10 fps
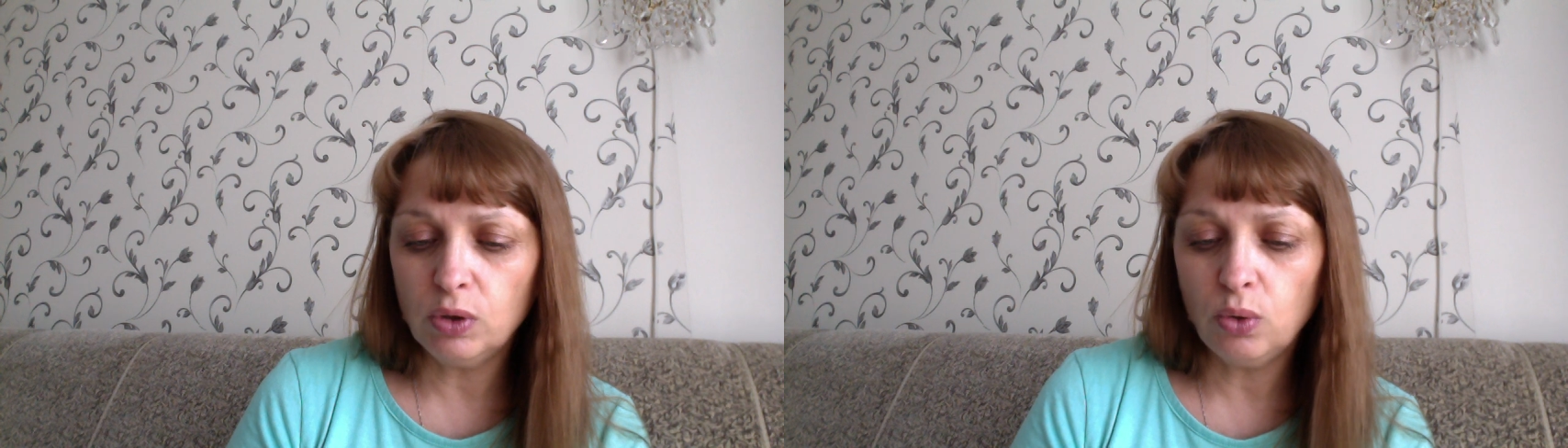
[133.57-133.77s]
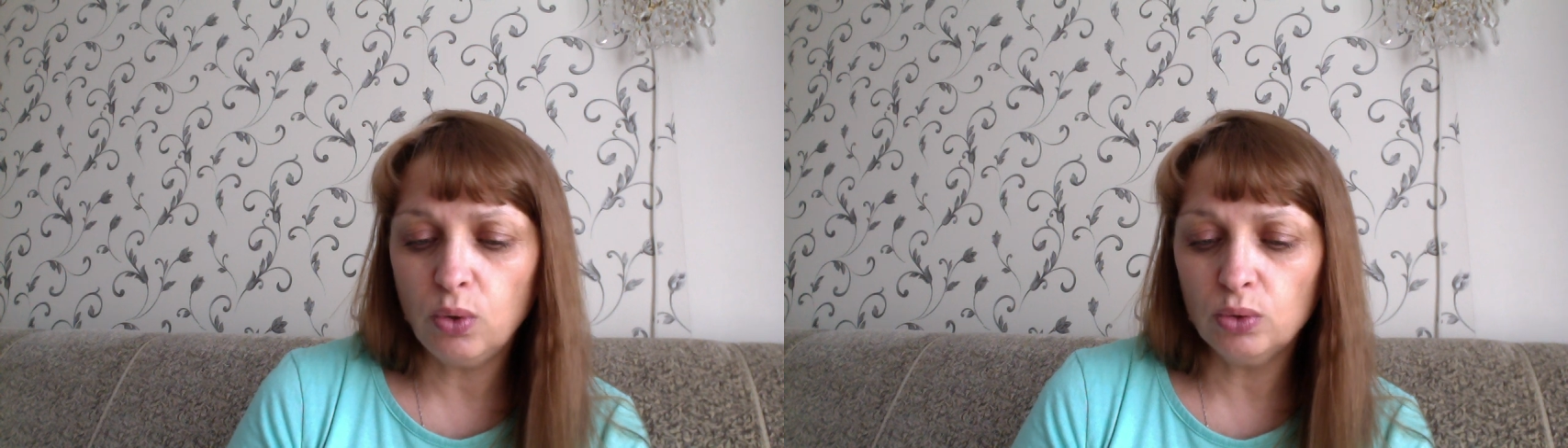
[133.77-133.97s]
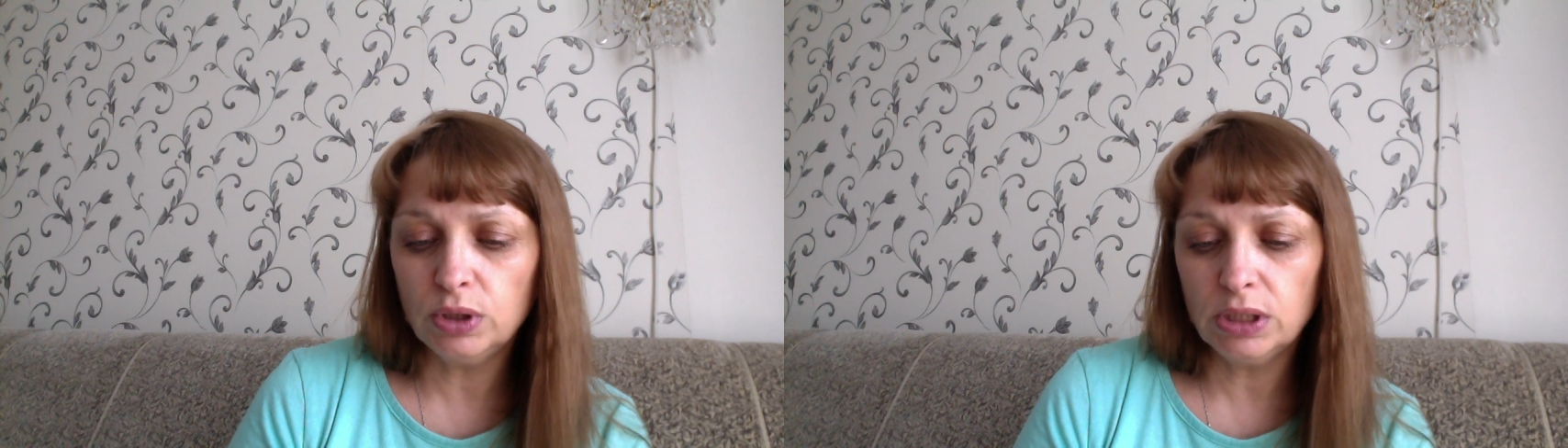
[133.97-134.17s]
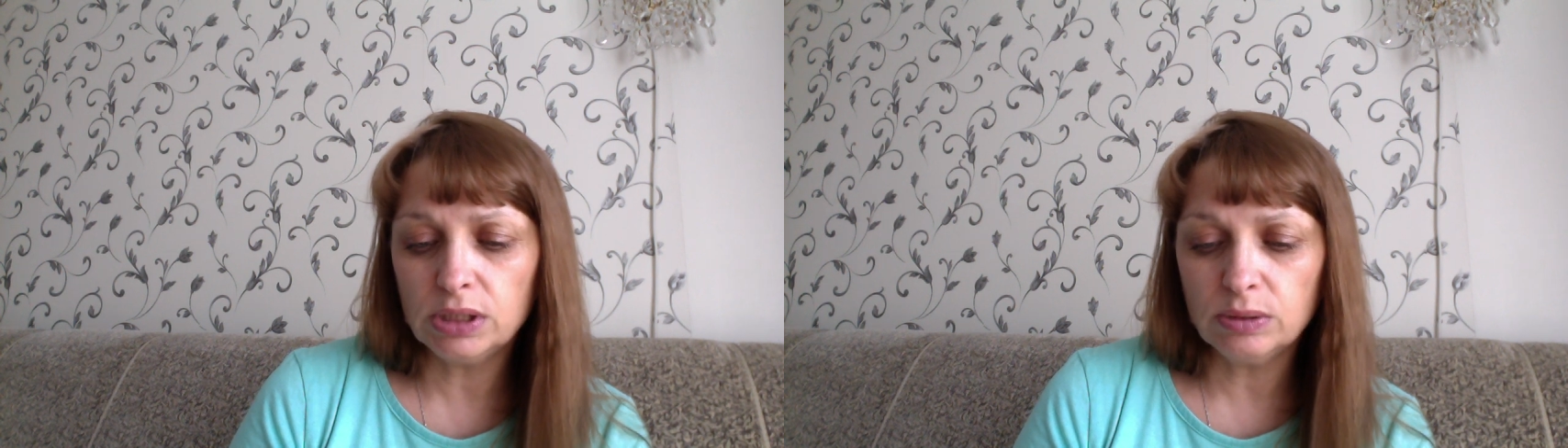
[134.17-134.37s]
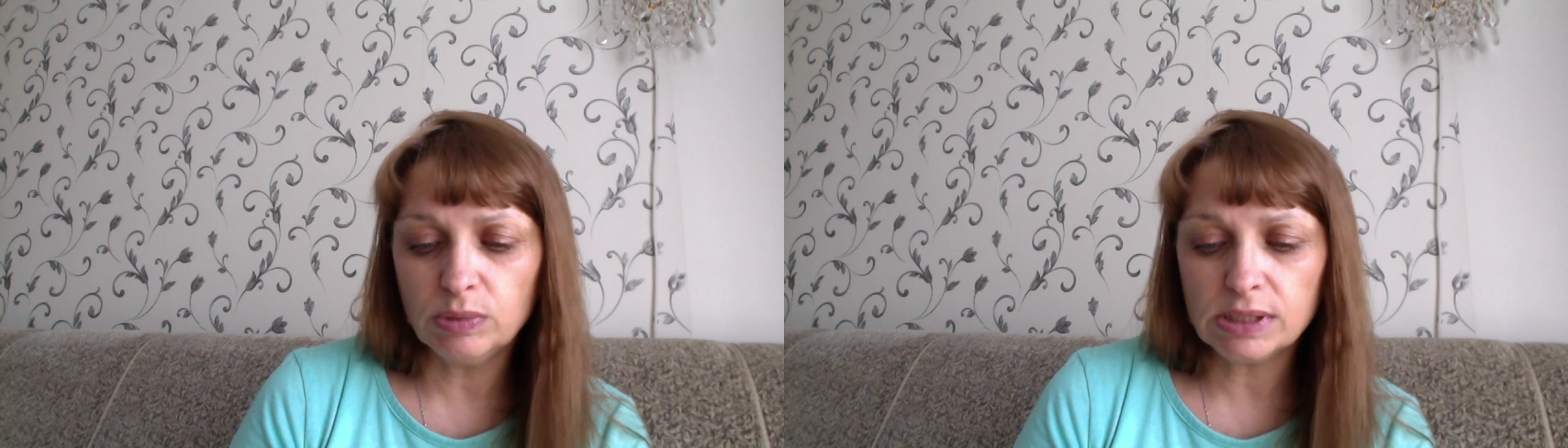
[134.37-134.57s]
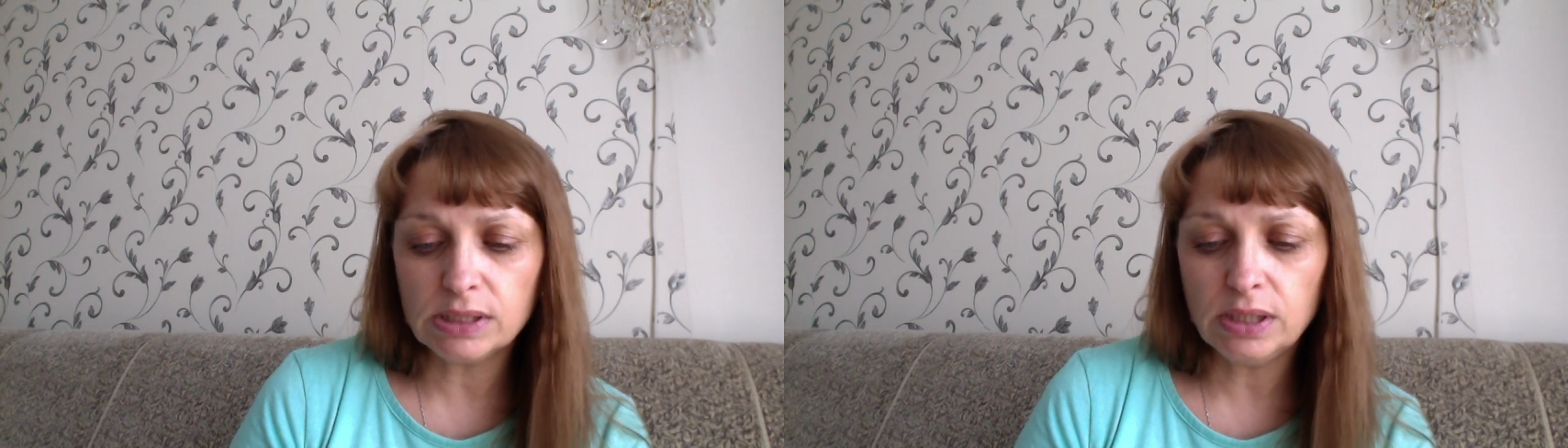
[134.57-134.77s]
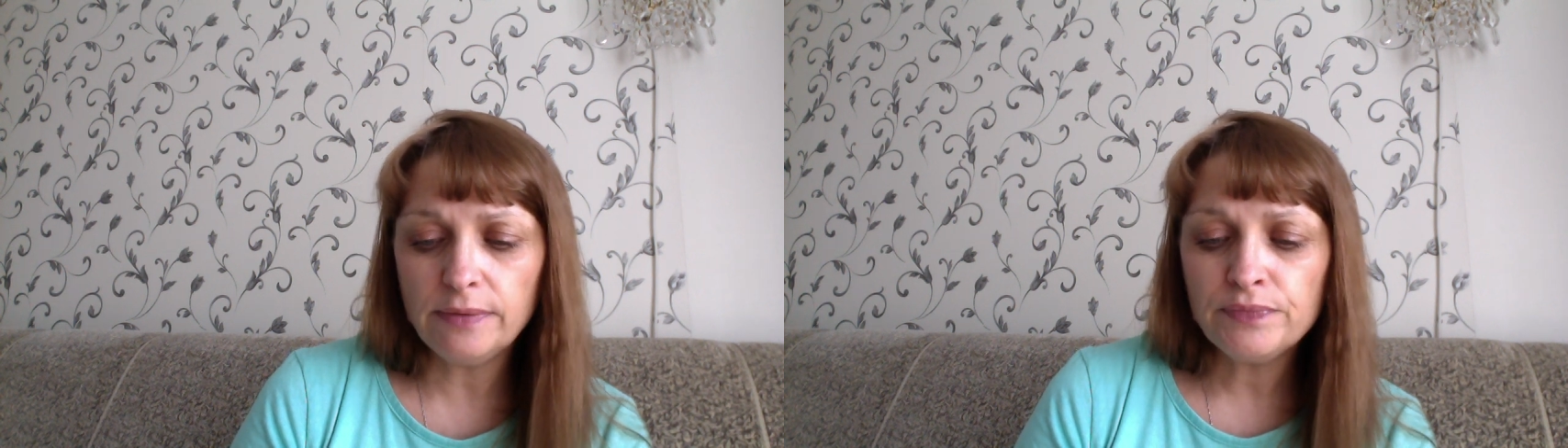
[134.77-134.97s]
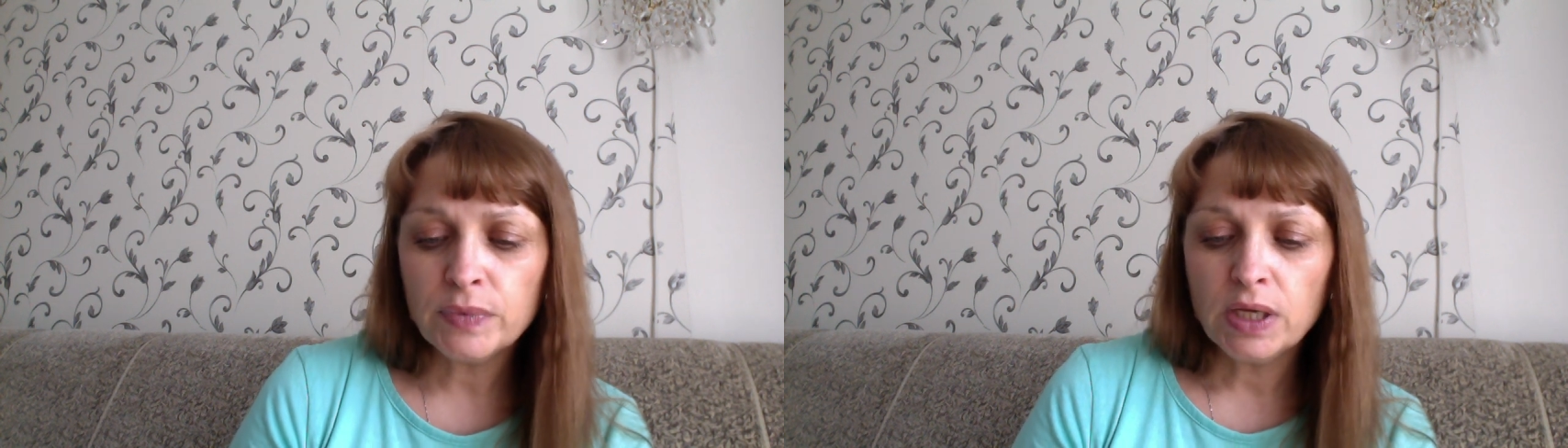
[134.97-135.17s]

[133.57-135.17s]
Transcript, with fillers: ухода эти масла –